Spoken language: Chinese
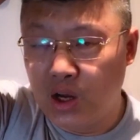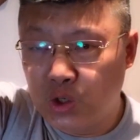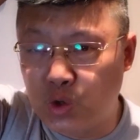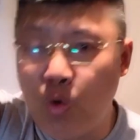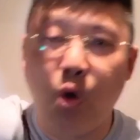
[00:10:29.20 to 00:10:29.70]

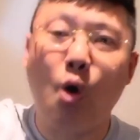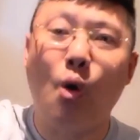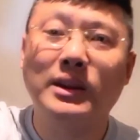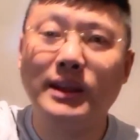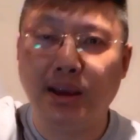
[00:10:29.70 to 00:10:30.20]
中国
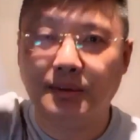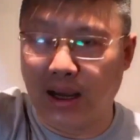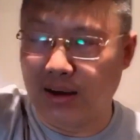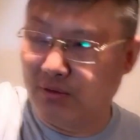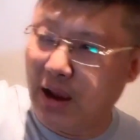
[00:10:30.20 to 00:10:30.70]
皇帝
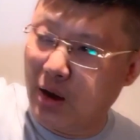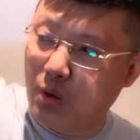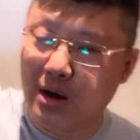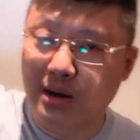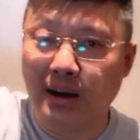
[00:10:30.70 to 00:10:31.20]
啊，外
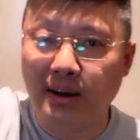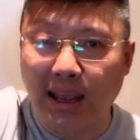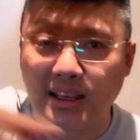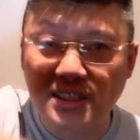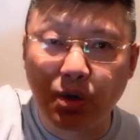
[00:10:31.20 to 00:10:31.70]
国人来
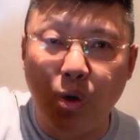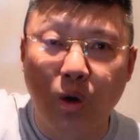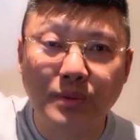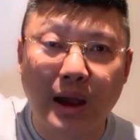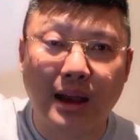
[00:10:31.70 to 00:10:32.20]
进贡
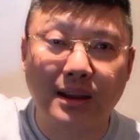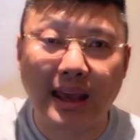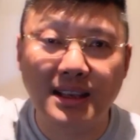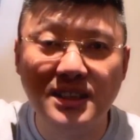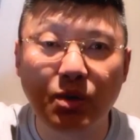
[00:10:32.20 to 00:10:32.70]
啊，来
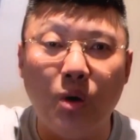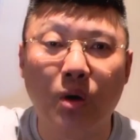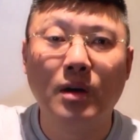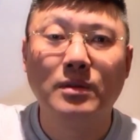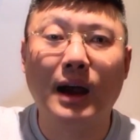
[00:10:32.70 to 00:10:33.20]
进贡。
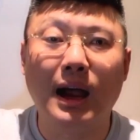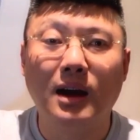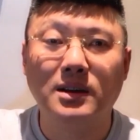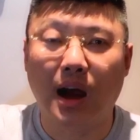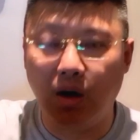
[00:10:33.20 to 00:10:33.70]
啊，
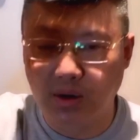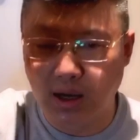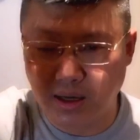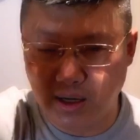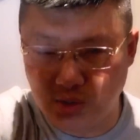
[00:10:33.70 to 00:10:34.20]
然后呢，
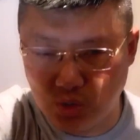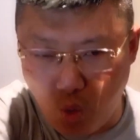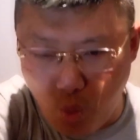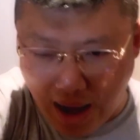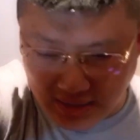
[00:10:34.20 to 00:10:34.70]
这个就
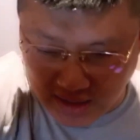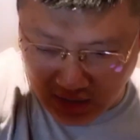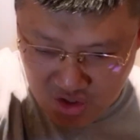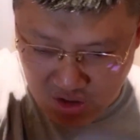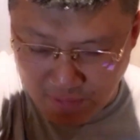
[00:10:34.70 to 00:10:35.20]
画这个
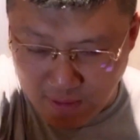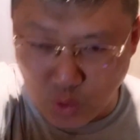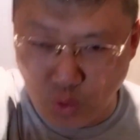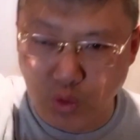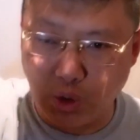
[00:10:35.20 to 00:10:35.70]
直方
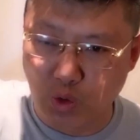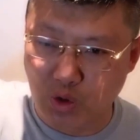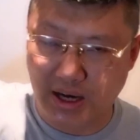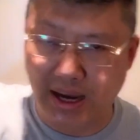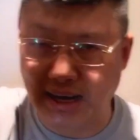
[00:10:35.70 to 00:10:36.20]
图，都有
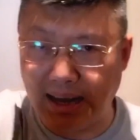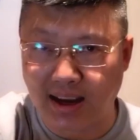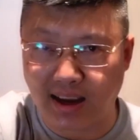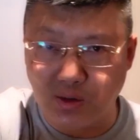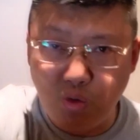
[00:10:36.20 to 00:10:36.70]
谁来
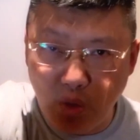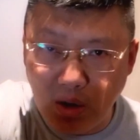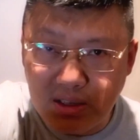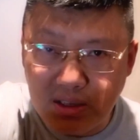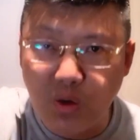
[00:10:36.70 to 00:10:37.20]
给中国
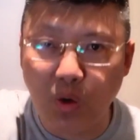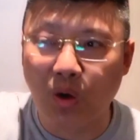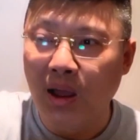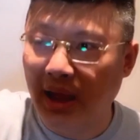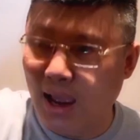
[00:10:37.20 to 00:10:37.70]
进贡？
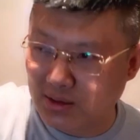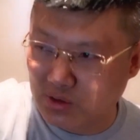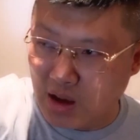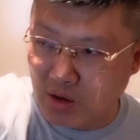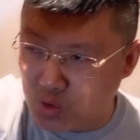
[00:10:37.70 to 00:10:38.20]
哎，
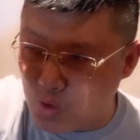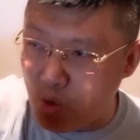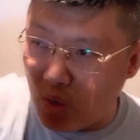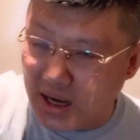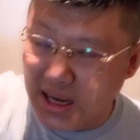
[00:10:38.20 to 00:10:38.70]
咱中
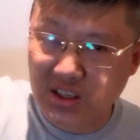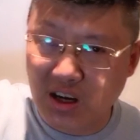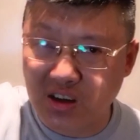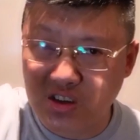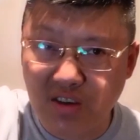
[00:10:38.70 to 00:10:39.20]
国历史
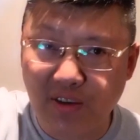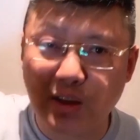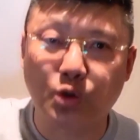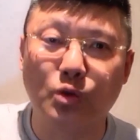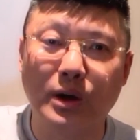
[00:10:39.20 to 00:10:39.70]
上直方
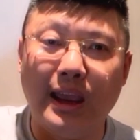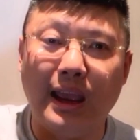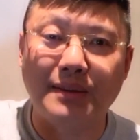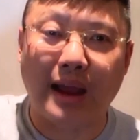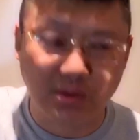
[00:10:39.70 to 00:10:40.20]
图里
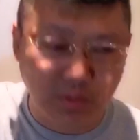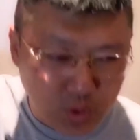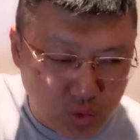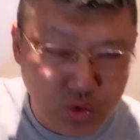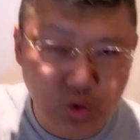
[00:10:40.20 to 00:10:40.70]
啊，什么
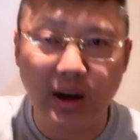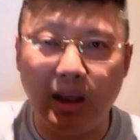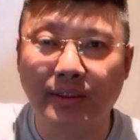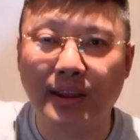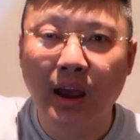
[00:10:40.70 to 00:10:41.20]
突厥
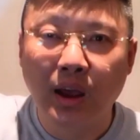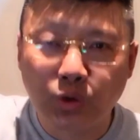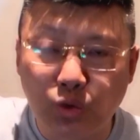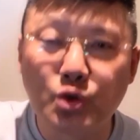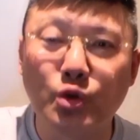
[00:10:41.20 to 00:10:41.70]
人、
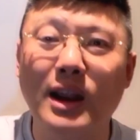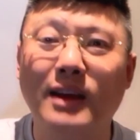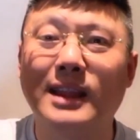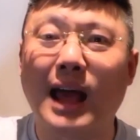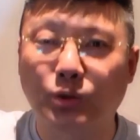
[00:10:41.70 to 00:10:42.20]
突厥
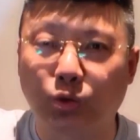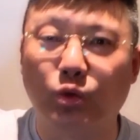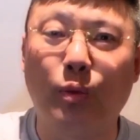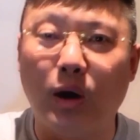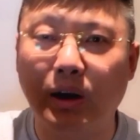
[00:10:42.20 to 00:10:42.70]
人呐、吐
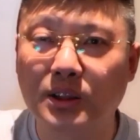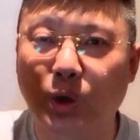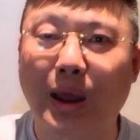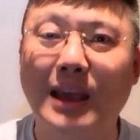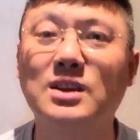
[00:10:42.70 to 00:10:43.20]
蕃人都
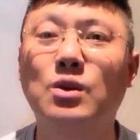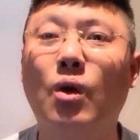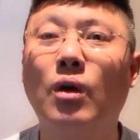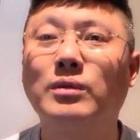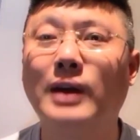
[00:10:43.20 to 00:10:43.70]
来进贡
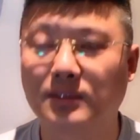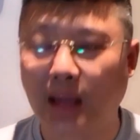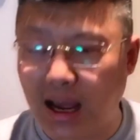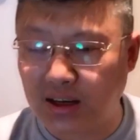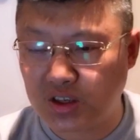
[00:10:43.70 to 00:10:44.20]
啊。
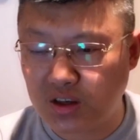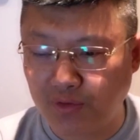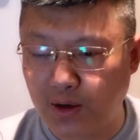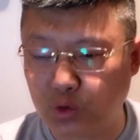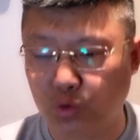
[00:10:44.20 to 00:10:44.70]
看直
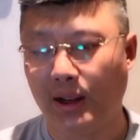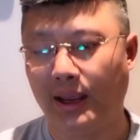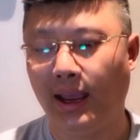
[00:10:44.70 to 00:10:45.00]
方图里